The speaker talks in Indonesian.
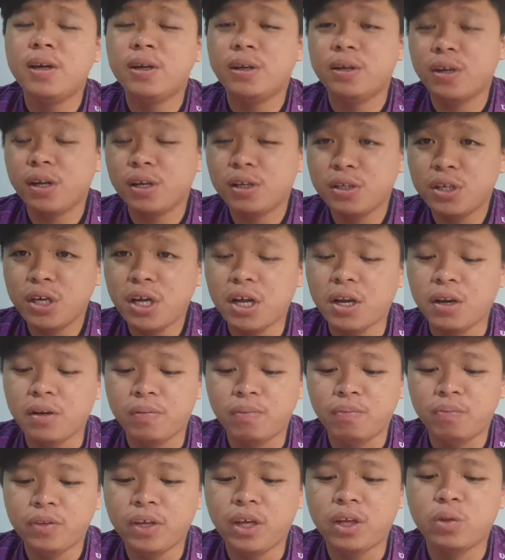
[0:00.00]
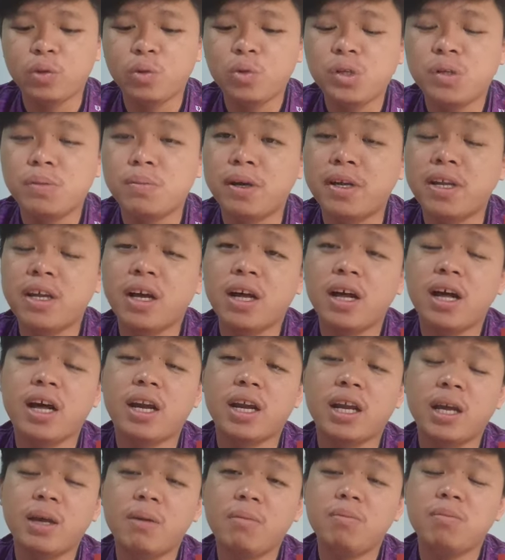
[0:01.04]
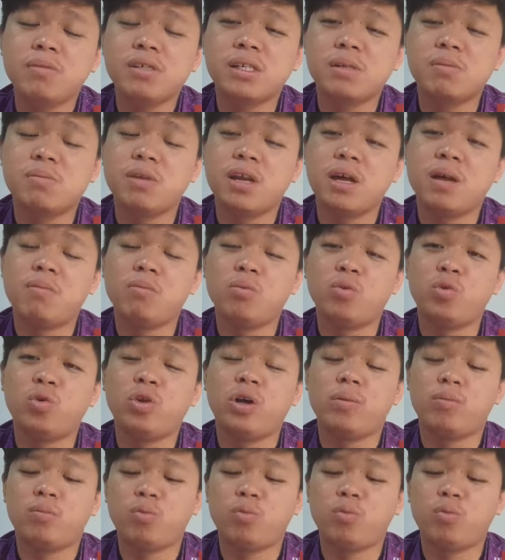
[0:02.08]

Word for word: Kerajaan yaitu sebanyak RM 92.5